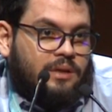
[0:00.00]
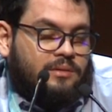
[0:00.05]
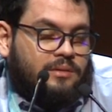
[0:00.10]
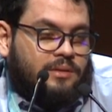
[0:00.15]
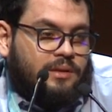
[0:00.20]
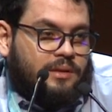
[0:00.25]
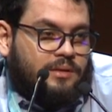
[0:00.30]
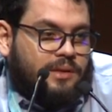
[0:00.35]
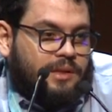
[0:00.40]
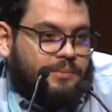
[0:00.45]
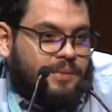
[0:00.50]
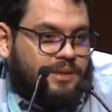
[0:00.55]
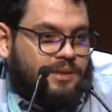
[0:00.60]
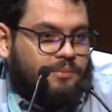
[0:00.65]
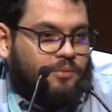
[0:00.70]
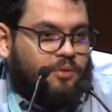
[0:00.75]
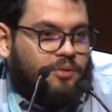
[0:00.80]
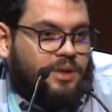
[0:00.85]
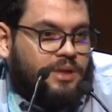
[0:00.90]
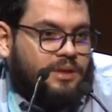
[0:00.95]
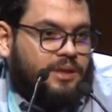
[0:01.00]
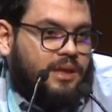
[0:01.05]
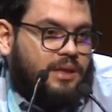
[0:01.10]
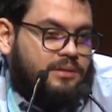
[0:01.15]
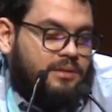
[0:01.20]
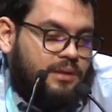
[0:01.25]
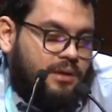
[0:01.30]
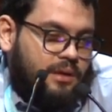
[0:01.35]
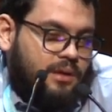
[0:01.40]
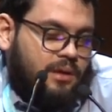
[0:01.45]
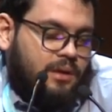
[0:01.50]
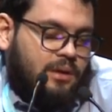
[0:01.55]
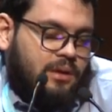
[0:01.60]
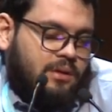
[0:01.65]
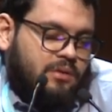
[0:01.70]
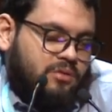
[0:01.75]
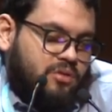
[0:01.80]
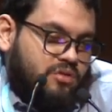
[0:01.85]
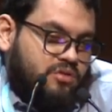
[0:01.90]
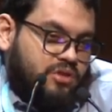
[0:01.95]
en, temas de movilidad
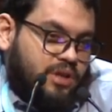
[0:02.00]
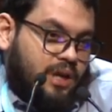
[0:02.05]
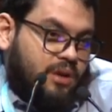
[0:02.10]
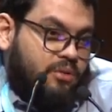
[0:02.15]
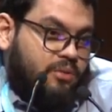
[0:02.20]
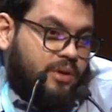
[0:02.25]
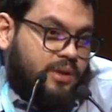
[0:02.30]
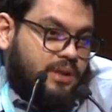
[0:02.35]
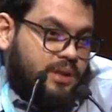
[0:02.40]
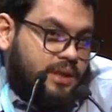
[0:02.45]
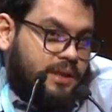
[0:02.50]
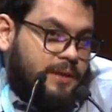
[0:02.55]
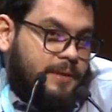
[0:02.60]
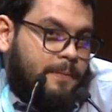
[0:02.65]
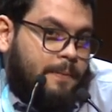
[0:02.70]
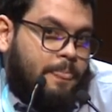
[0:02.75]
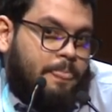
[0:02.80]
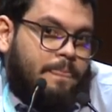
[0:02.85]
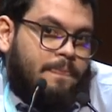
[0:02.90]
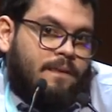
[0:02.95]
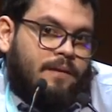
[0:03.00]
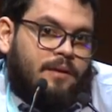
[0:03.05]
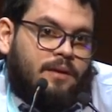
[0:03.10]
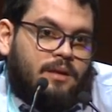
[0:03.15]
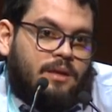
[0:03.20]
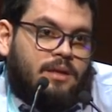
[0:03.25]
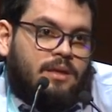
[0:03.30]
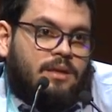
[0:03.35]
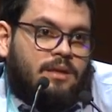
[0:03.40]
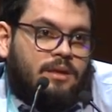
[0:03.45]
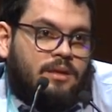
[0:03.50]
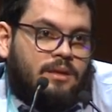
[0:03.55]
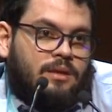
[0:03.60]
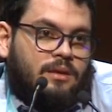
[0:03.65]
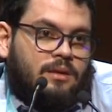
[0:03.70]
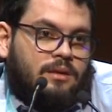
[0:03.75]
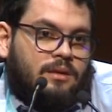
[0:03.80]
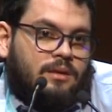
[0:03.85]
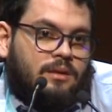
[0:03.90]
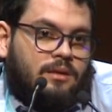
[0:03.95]
social juvenil
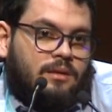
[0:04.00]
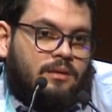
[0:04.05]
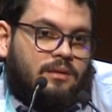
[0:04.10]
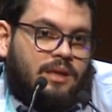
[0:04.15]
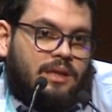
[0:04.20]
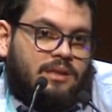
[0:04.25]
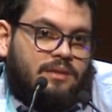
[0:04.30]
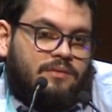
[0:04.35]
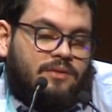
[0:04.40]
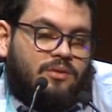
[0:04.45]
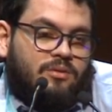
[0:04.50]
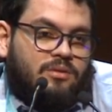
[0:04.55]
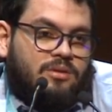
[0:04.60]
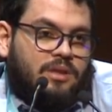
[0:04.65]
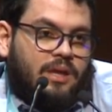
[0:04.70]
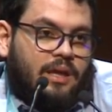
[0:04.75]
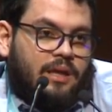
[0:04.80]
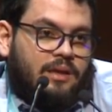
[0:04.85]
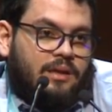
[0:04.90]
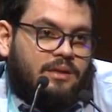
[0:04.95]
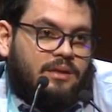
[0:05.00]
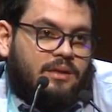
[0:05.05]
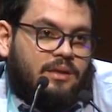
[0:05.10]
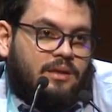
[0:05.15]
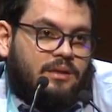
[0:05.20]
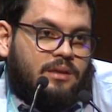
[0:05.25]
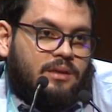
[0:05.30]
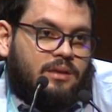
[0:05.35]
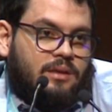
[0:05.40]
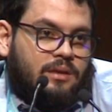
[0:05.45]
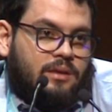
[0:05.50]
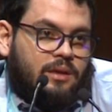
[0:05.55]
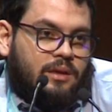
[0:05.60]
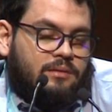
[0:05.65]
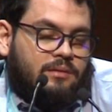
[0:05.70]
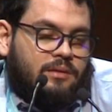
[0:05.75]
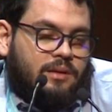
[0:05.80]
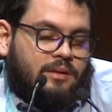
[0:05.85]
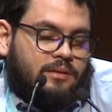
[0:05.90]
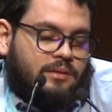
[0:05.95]
y las dificultades que tiene
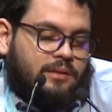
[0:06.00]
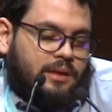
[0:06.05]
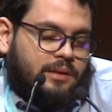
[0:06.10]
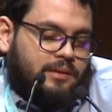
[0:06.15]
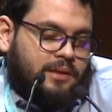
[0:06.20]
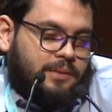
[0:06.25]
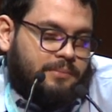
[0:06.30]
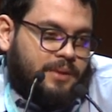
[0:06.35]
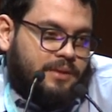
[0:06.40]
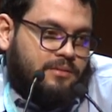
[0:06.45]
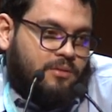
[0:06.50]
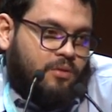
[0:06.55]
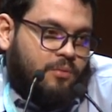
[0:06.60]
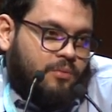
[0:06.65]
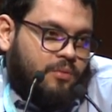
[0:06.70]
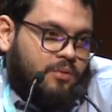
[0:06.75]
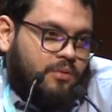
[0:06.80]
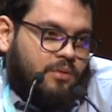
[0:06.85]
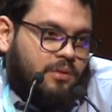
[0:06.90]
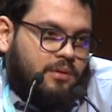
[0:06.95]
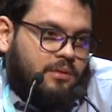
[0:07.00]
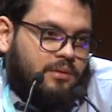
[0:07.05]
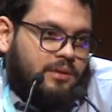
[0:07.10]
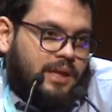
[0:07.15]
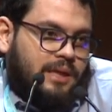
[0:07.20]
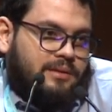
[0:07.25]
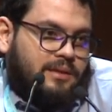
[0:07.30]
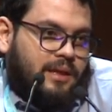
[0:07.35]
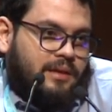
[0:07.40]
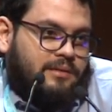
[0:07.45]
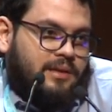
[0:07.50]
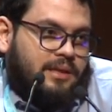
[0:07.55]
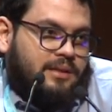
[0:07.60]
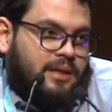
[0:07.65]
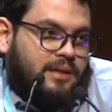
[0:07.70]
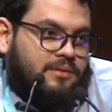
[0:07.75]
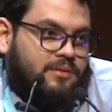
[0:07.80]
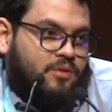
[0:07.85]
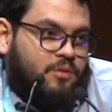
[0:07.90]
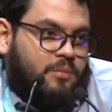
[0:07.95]
en, temas como la tasa de
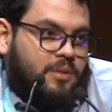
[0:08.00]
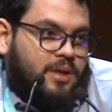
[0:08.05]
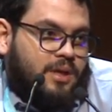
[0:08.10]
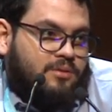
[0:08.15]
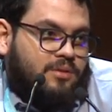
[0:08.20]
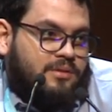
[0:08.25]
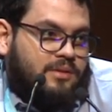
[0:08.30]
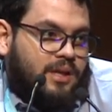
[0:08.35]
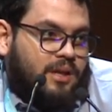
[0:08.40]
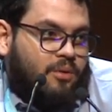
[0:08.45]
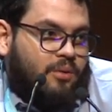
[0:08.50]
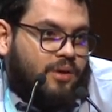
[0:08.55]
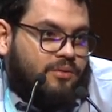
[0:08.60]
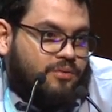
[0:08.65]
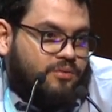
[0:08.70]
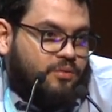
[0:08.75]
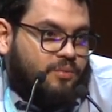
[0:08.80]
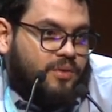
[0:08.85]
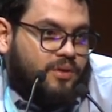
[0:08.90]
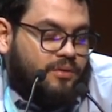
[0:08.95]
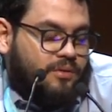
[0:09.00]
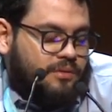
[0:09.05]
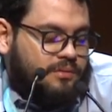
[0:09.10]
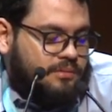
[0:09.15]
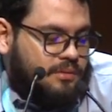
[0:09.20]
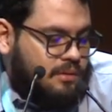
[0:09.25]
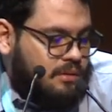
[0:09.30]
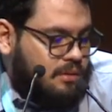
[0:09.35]
tránsito inmediato hacia la educación superior.